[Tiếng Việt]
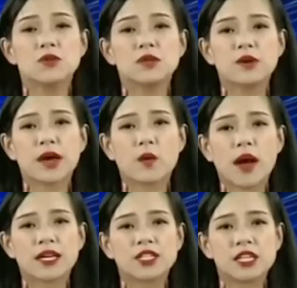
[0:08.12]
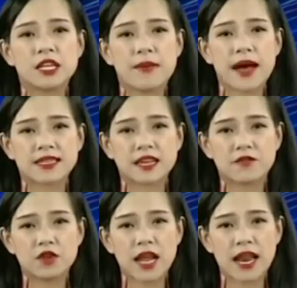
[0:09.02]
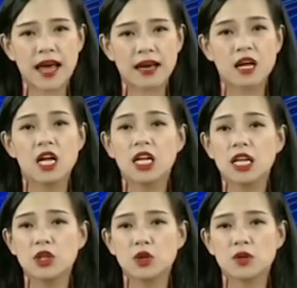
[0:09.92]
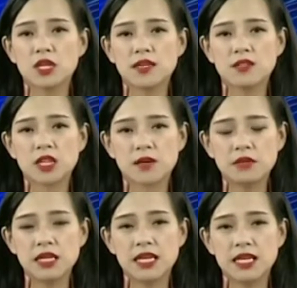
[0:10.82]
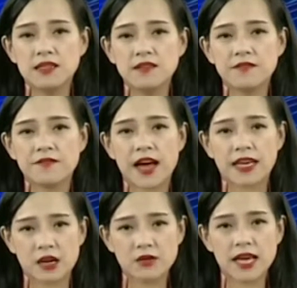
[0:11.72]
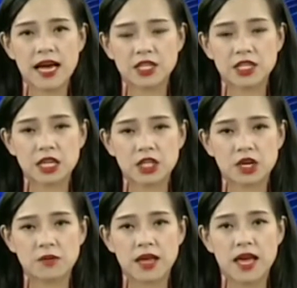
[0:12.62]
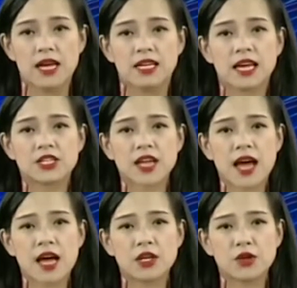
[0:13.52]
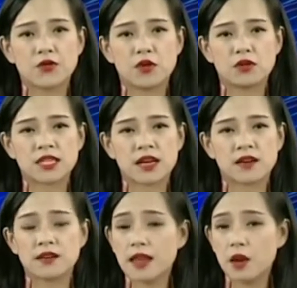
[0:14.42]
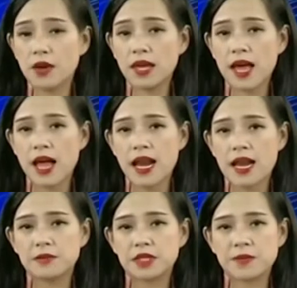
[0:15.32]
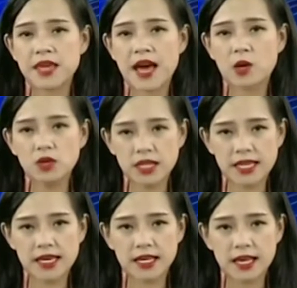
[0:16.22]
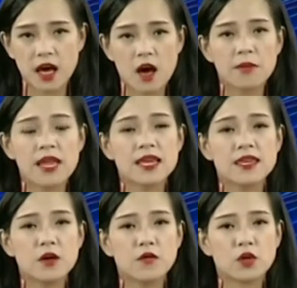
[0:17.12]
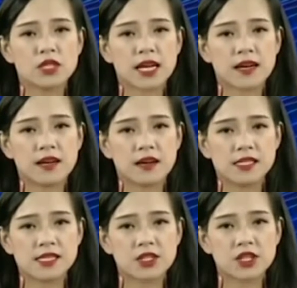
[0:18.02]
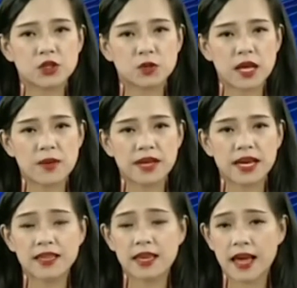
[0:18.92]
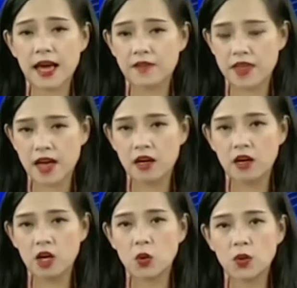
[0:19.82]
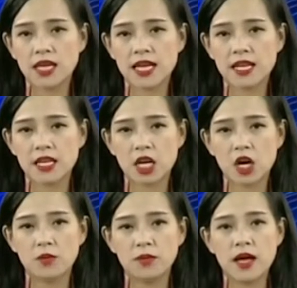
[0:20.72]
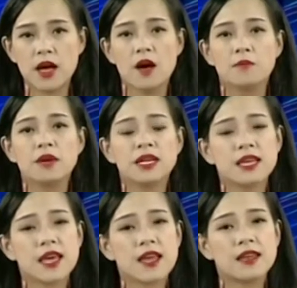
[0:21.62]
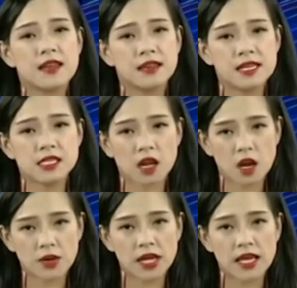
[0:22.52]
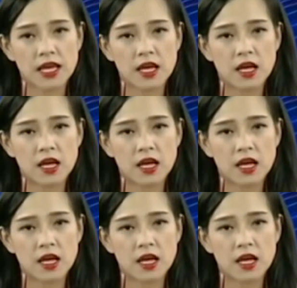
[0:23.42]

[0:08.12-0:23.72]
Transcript: Trong nhiều ngày qua, trên địa bàn thành phố Đà Lạt liên tục có những trận mưa lớn và kéo dài trên diện rộng, gây ra nhiều vụ sạt lở ta luy, làm sập nhà của người dân. Mới đây nhất, vụ sạt lở xảy ra trong đêm đã gây thiệt hại về nhà ở của gia đình ông Médée Denis Claudic,